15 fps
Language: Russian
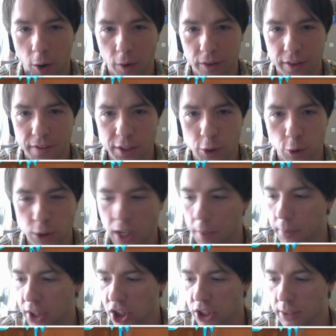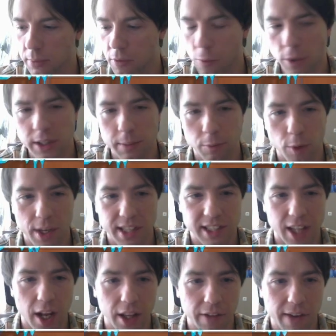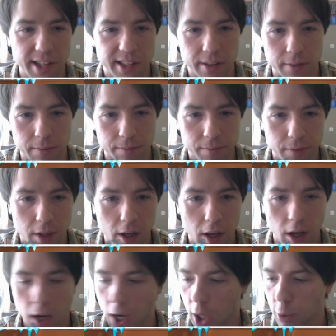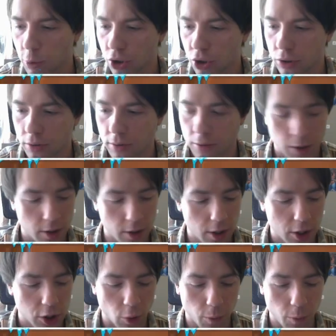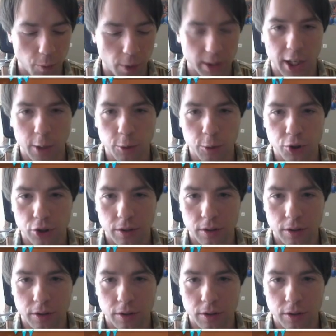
Видите, тут, как бы, даже если мы вводим, ну, я не знаю, давайте ключ, что он будет на ключ?